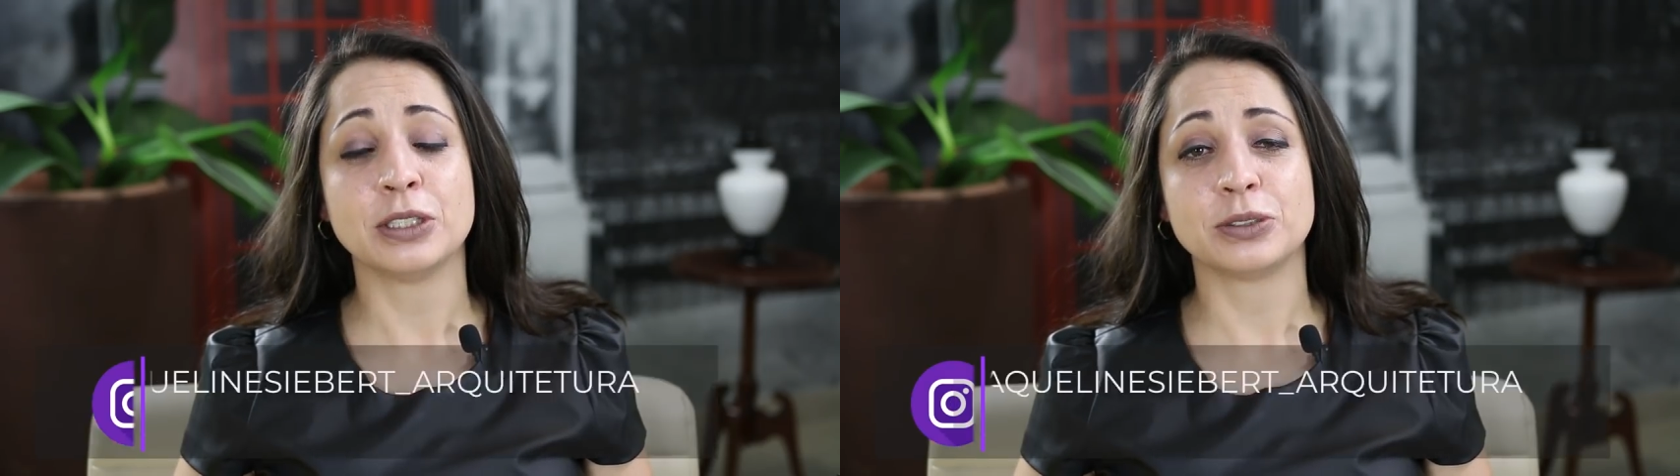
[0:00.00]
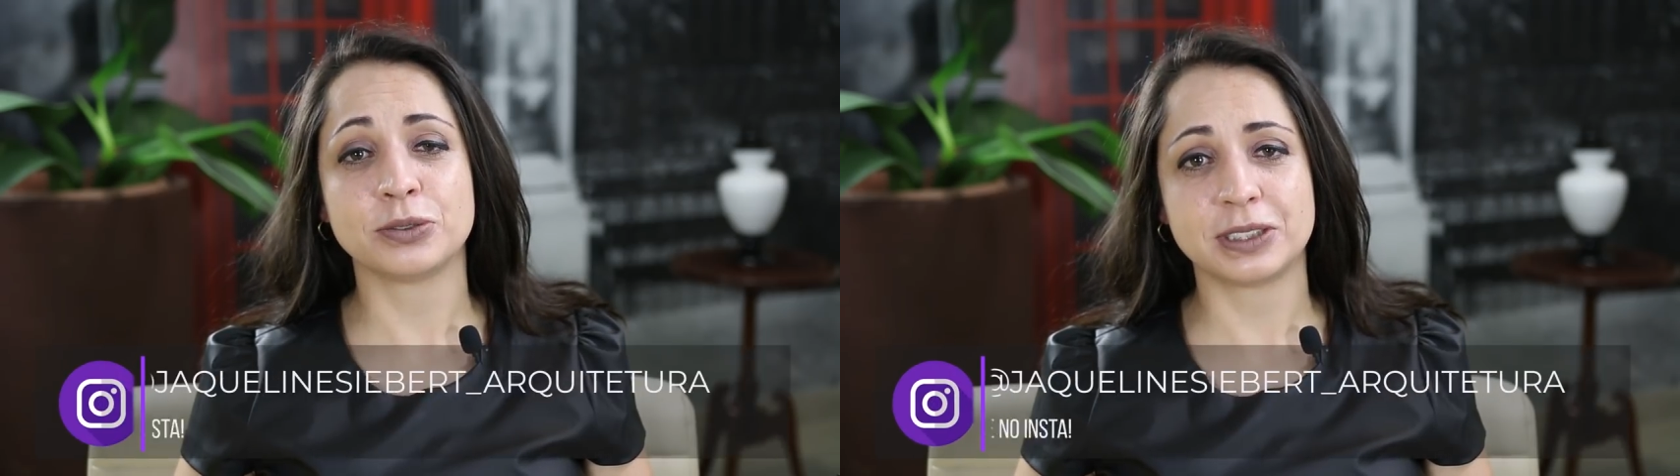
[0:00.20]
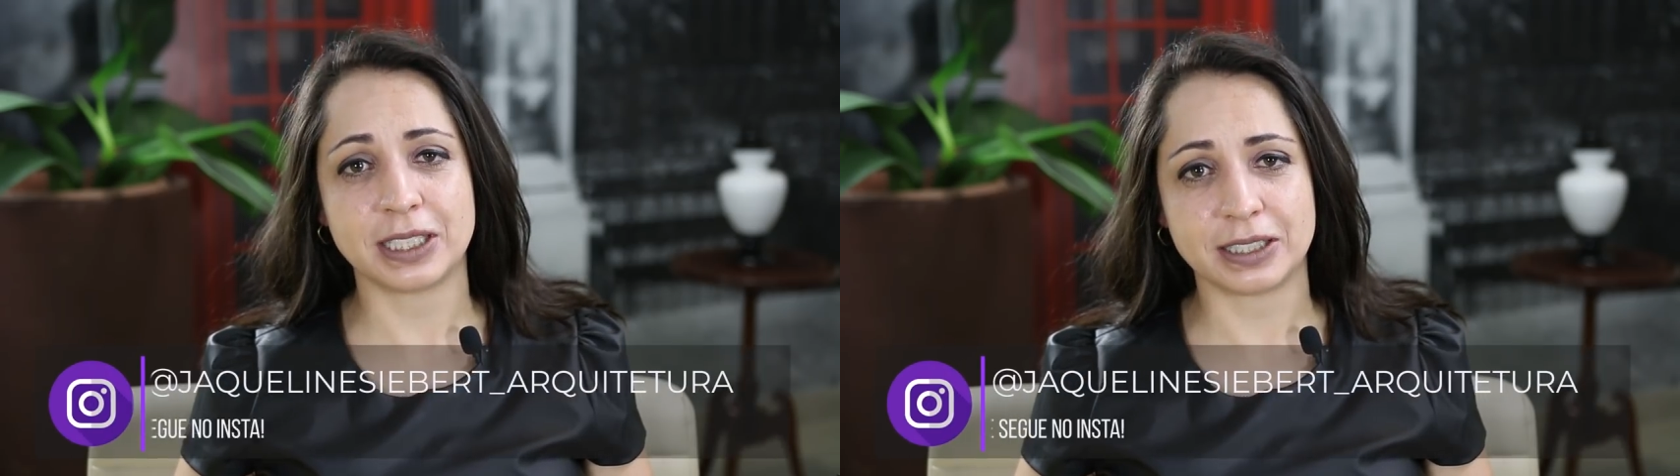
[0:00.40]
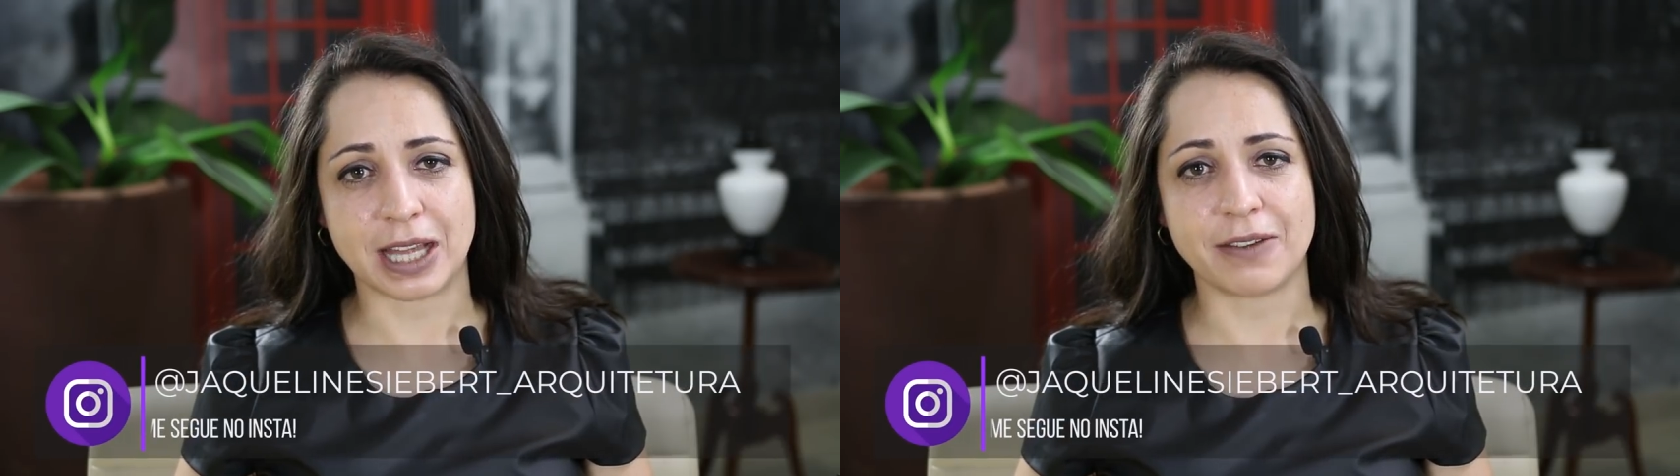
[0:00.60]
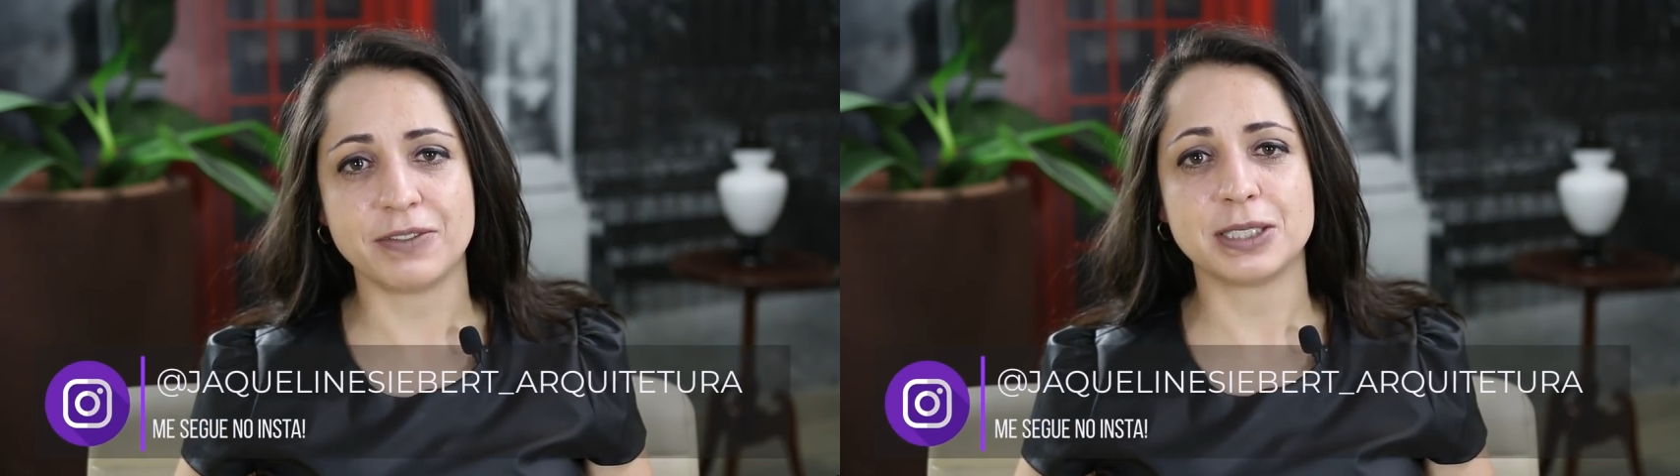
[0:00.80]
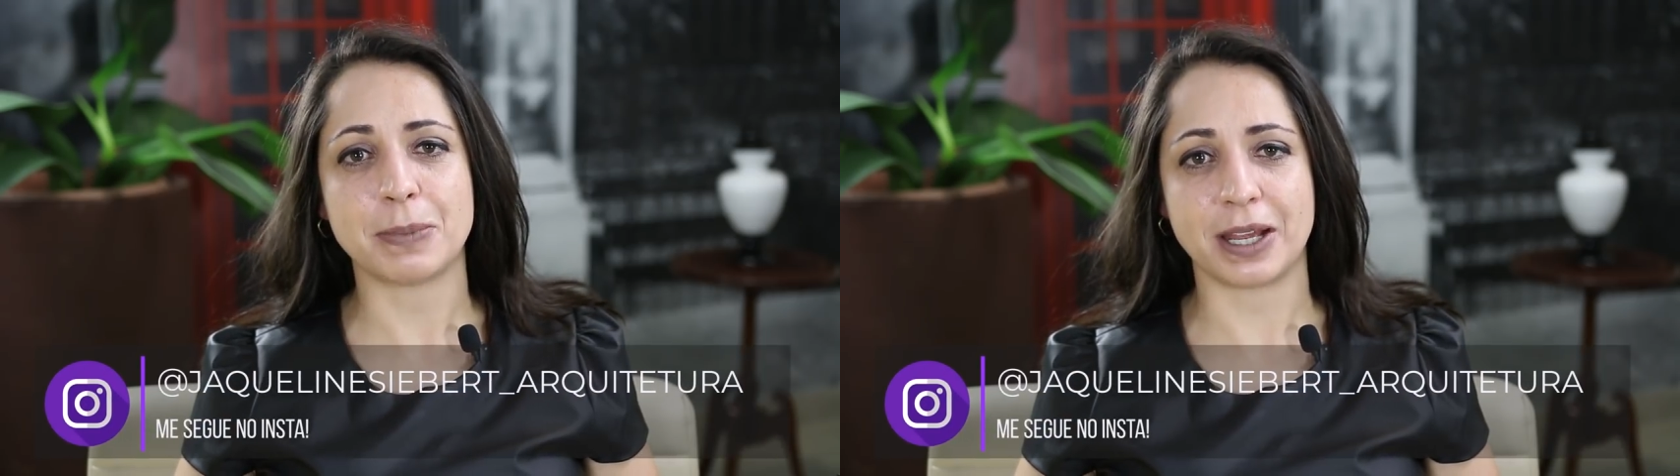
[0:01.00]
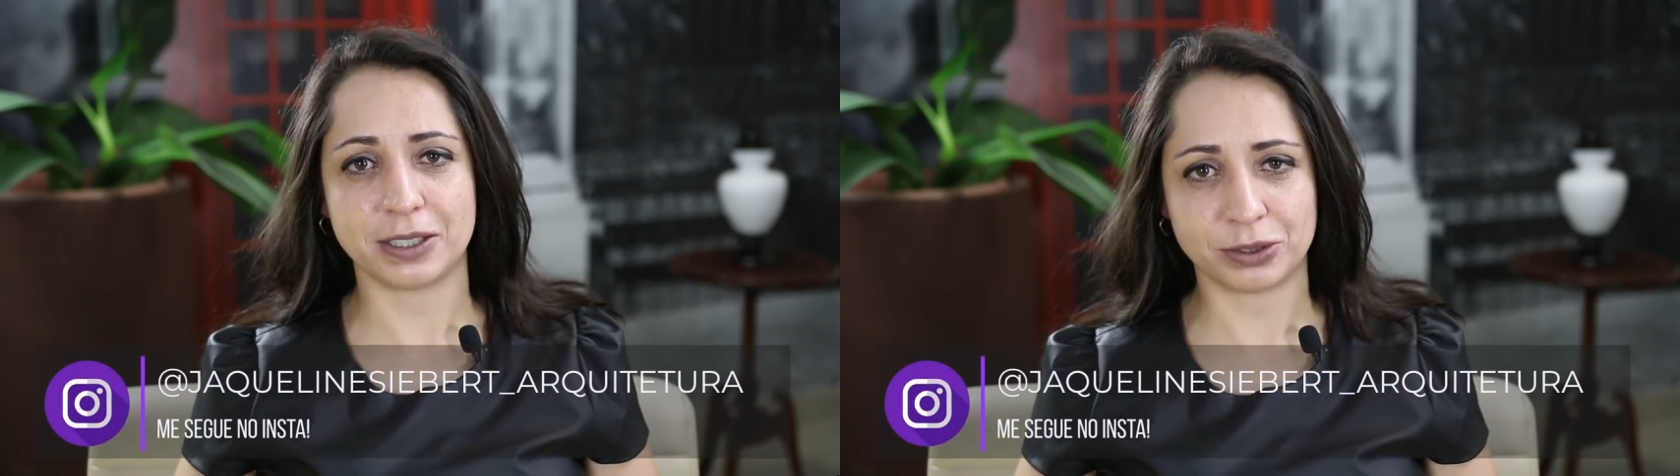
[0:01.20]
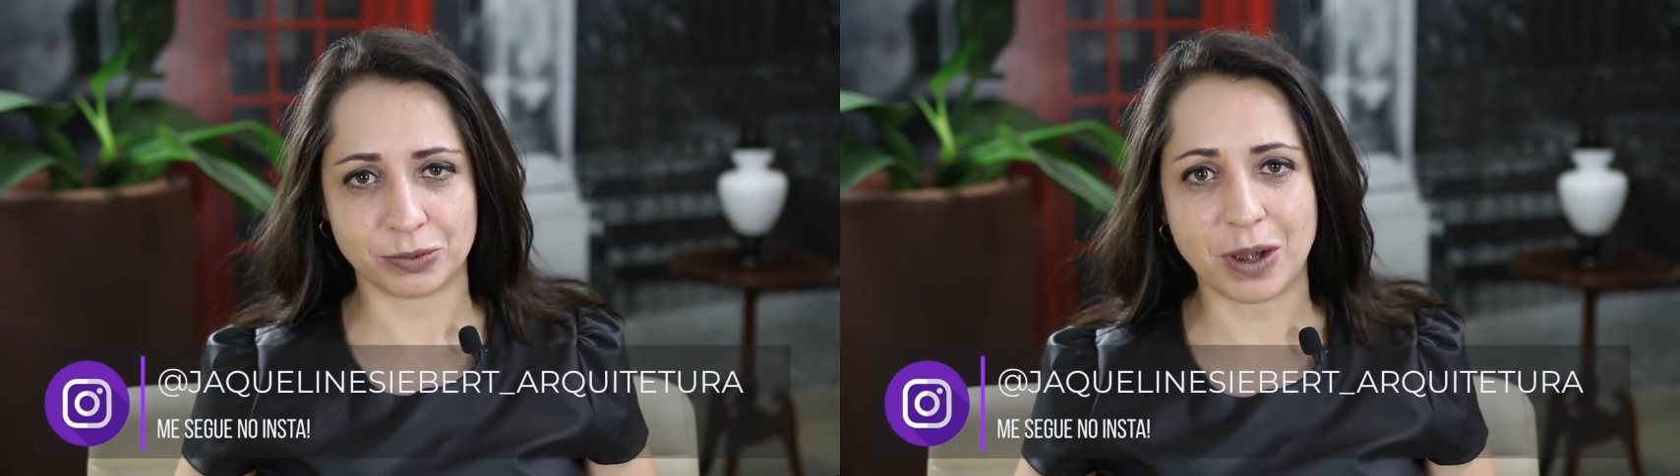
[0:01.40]
sustentáveis para
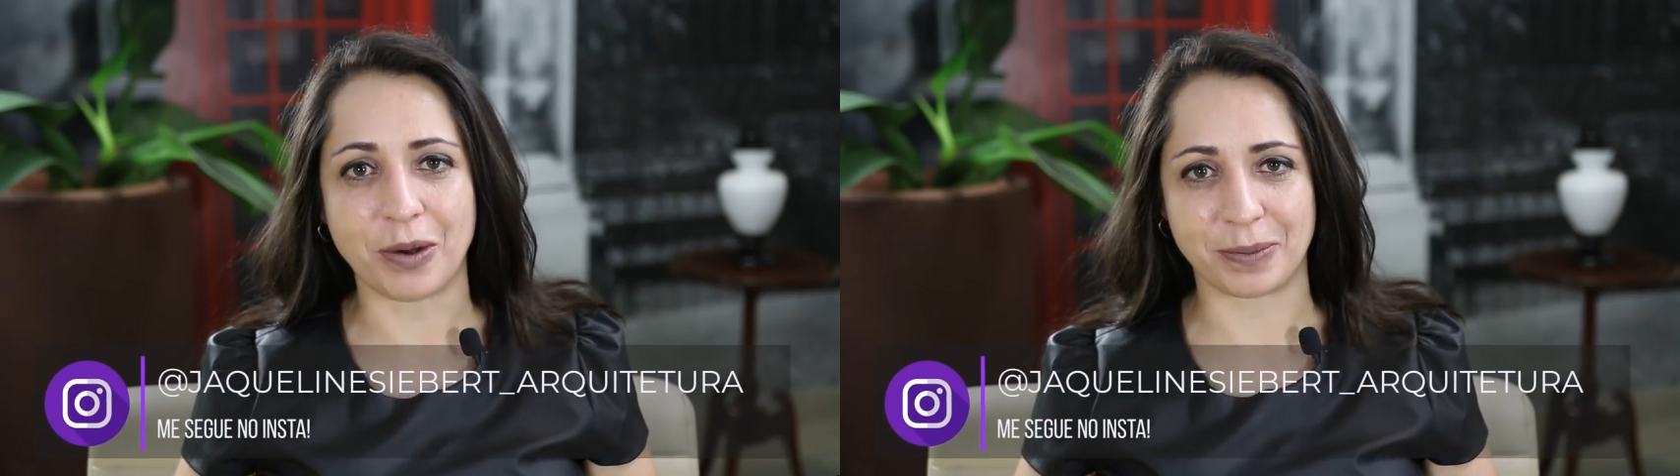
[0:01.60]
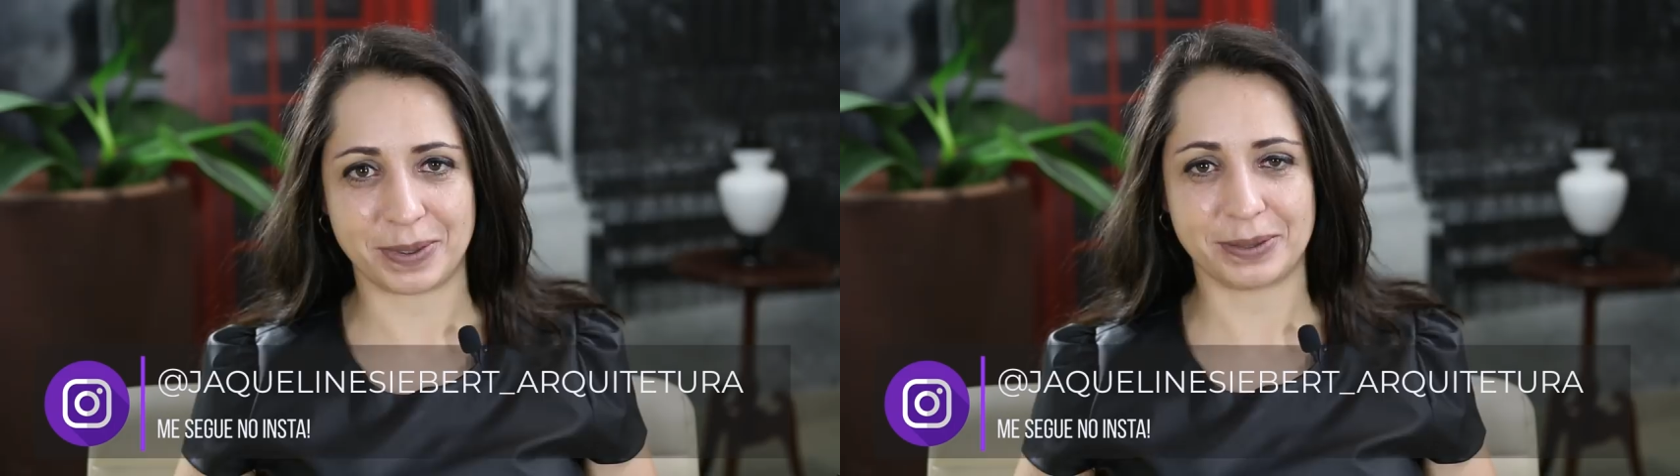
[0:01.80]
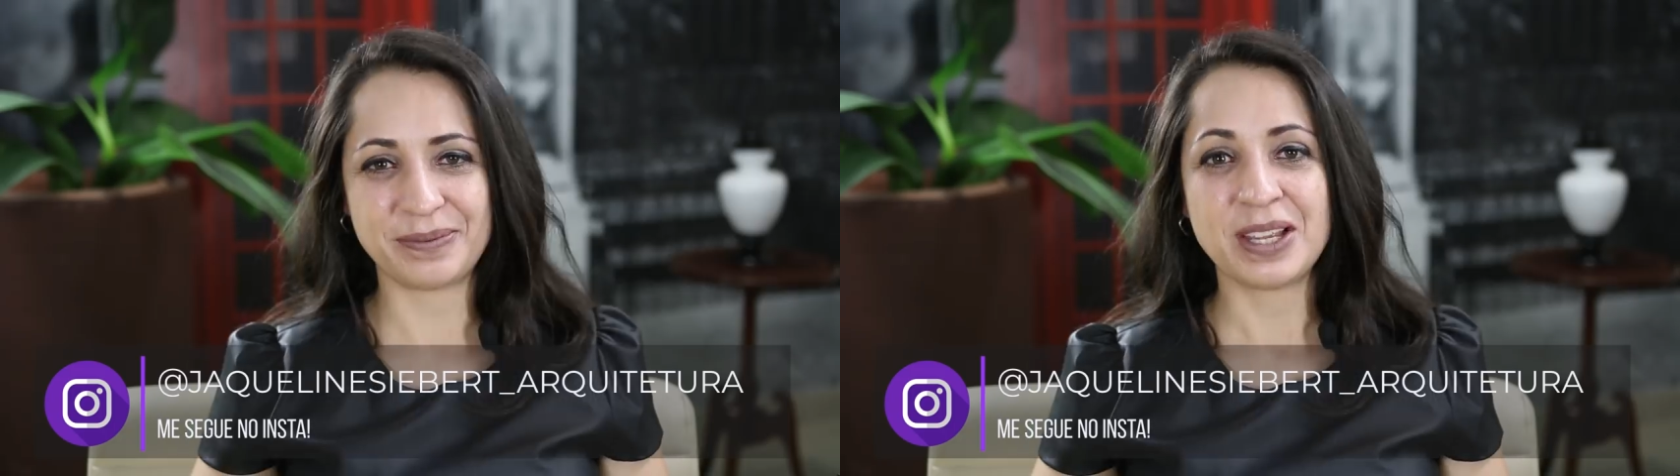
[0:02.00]
a sua obra.